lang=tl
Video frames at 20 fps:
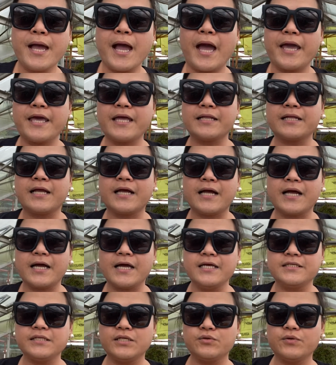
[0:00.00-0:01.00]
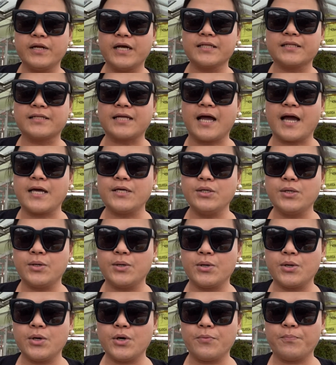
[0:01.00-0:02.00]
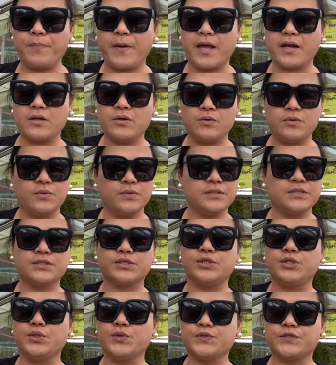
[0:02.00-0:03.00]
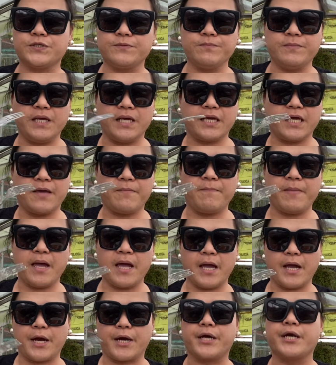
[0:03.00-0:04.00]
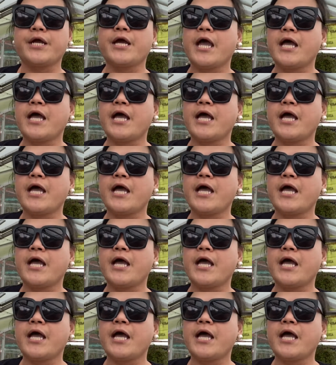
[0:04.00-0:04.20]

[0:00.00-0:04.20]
Ayan guys, inulan tayo. Pero excuse me, Kiber.